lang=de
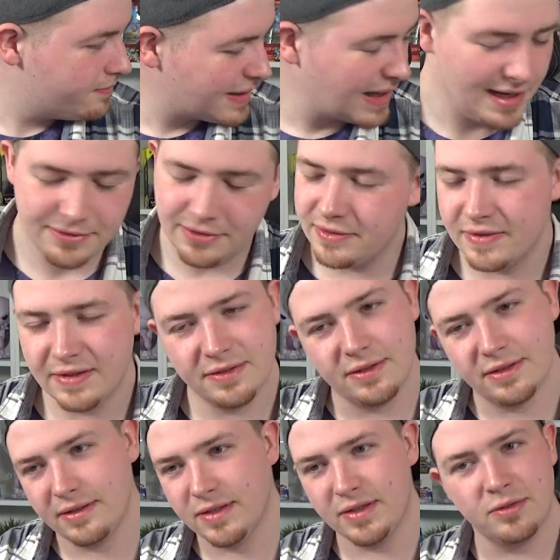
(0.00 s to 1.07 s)
Also jetzt
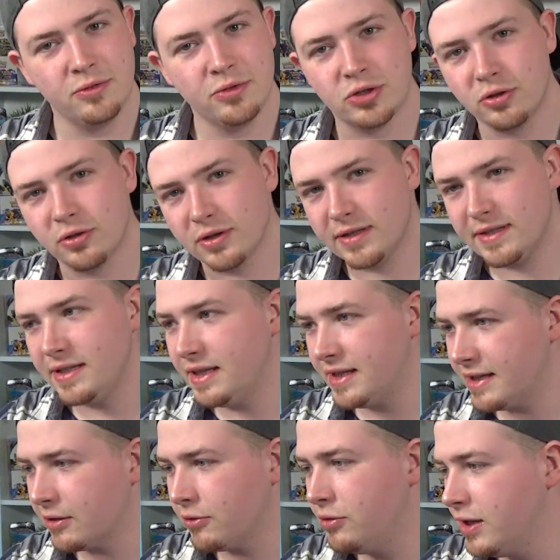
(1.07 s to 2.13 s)
ist, also no joke,
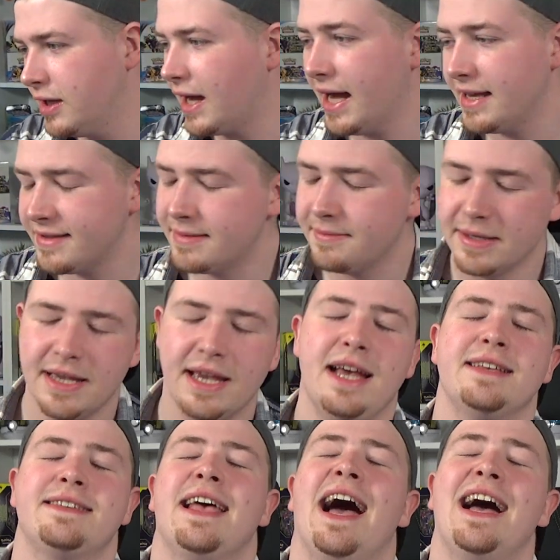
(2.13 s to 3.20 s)
Zenit der Könige hasst mich.
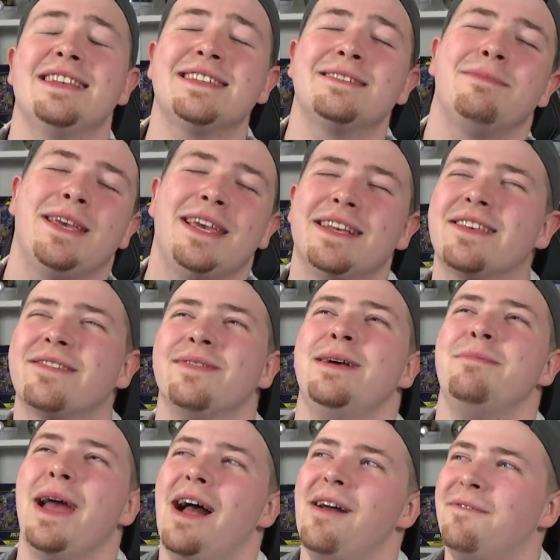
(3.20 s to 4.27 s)
Es hasst mich. Es will
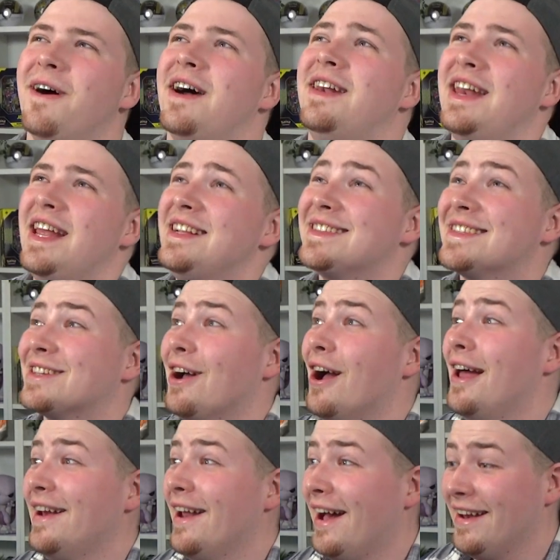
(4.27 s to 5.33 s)
mir einfach nichts
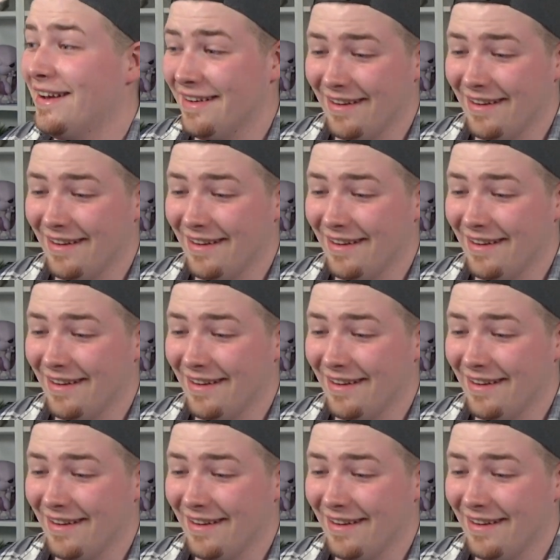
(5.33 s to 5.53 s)
gönnen.